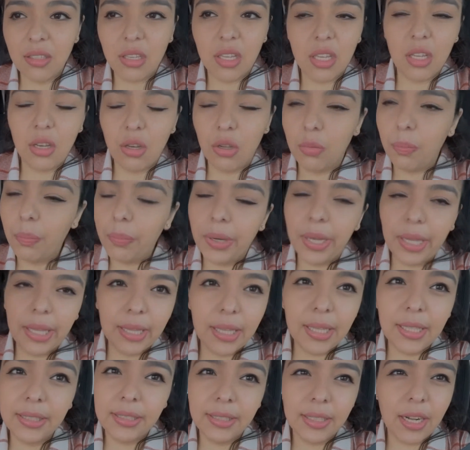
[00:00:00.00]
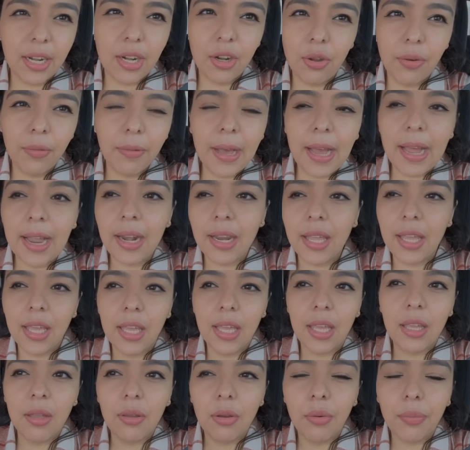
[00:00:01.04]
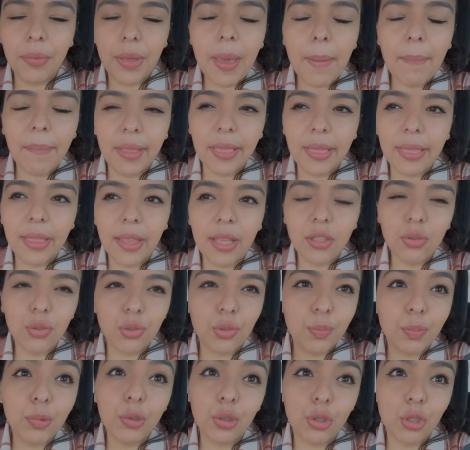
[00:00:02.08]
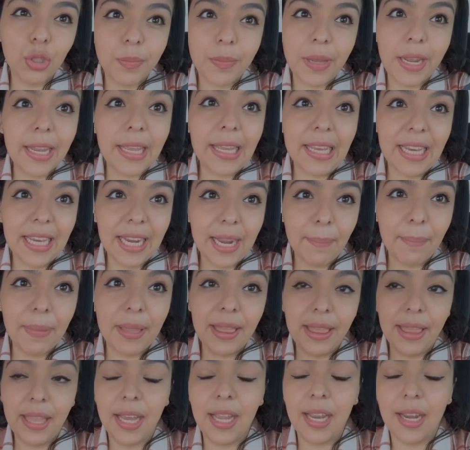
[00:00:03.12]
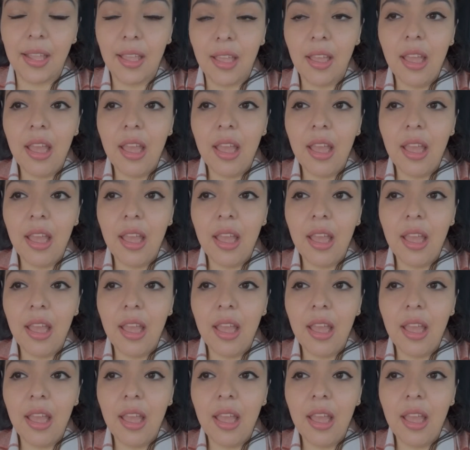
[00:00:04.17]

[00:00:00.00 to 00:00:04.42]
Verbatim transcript: y lo puedes renovar y obviamente sus puntos van a incrementar